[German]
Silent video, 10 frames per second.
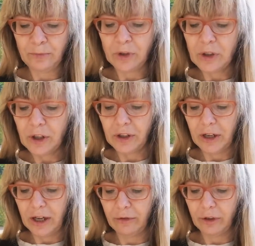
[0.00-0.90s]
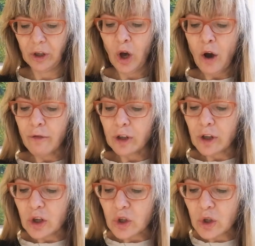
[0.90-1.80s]
Die nickte eifrig.
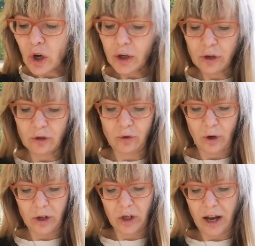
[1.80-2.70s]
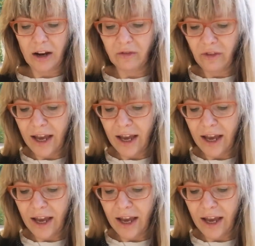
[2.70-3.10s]
Von der Scheunentür erschlagen.